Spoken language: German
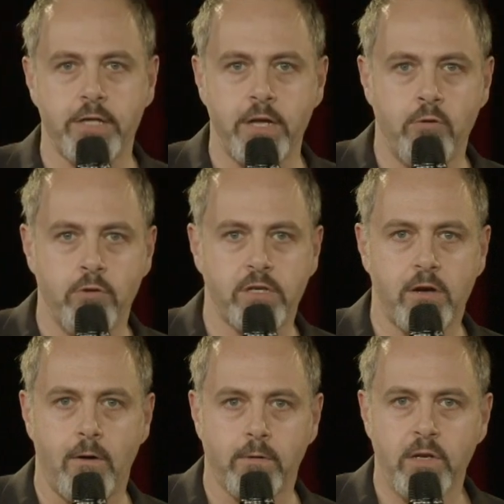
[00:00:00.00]
in den
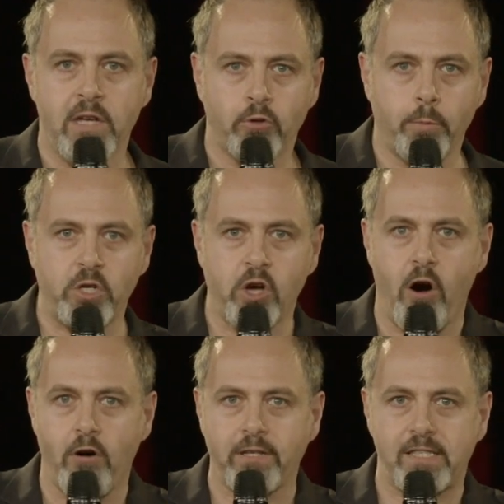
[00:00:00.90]
Ausgang, du bist
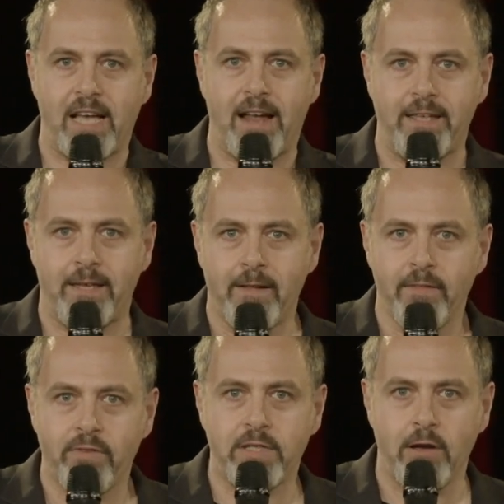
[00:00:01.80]
18,
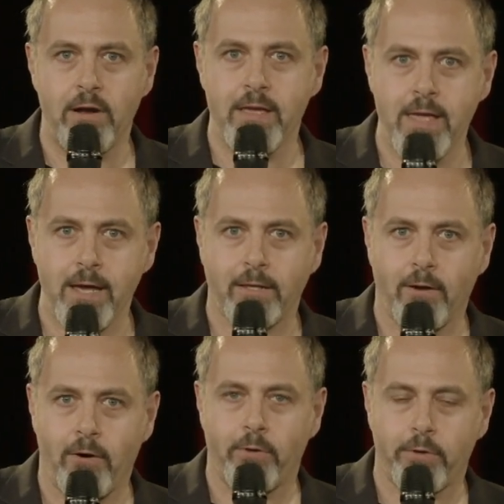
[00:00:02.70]
wie soll ich
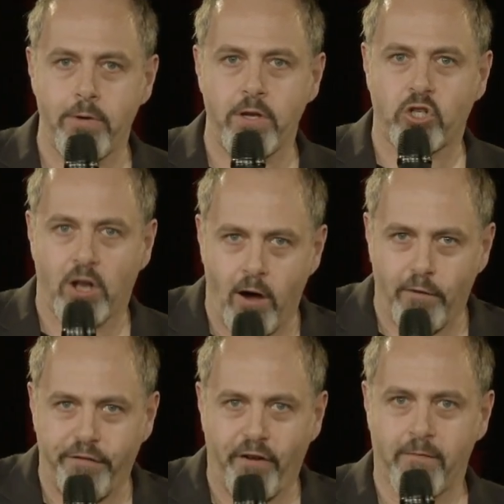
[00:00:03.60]
da noch ruhig
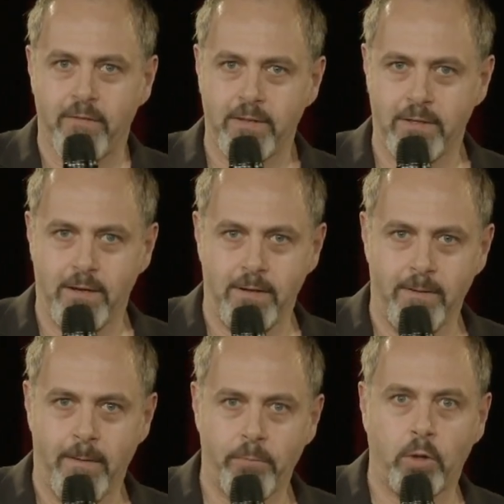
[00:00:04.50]
schlafen?
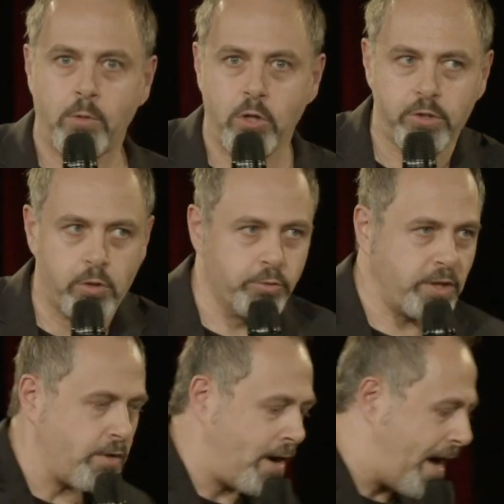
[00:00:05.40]
Und am Schluss kommt die
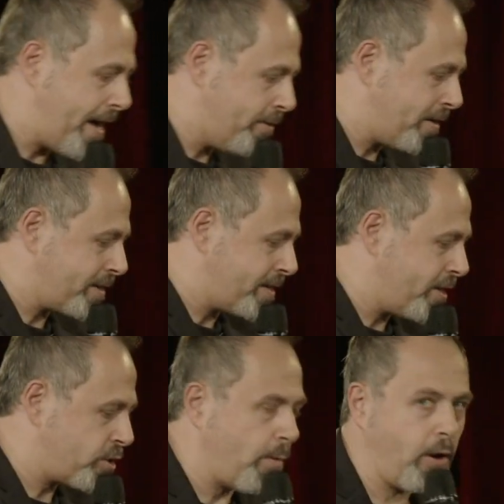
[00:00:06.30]
noch heim und hat
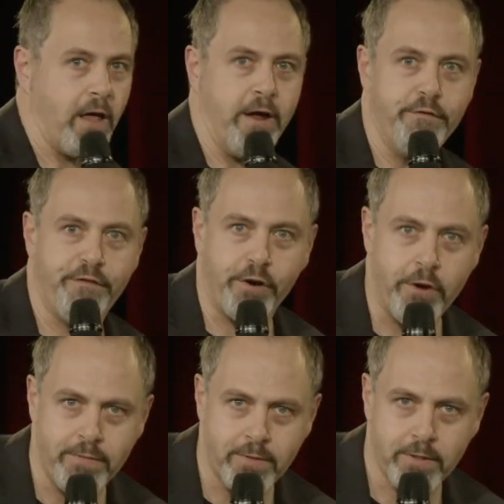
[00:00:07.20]
zuerst mal einen
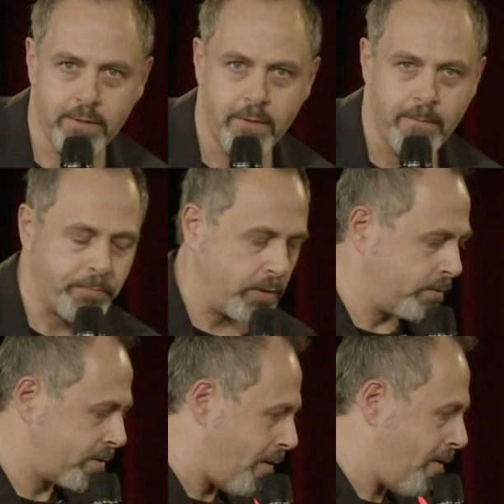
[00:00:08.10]
Freund. Und
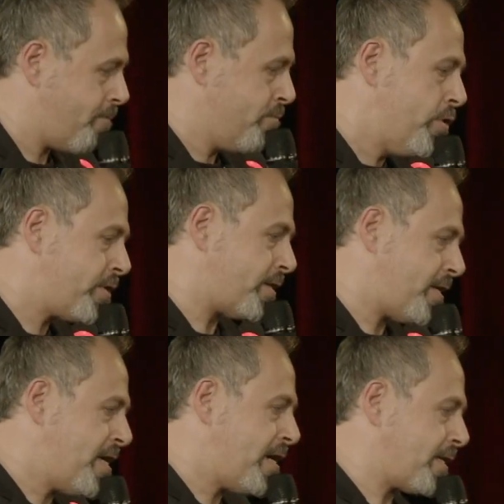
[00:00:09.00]
da müsste
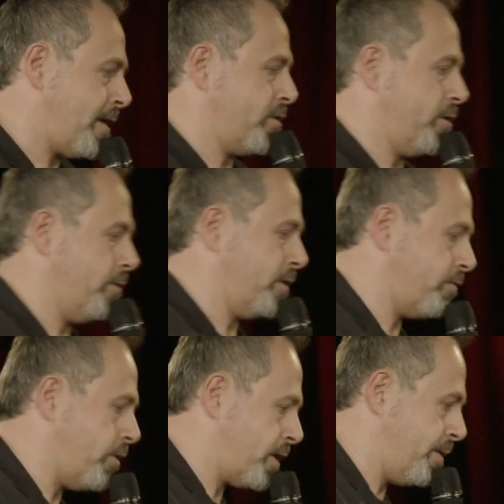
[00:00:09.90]
ich dann schon noch ein Wörtchen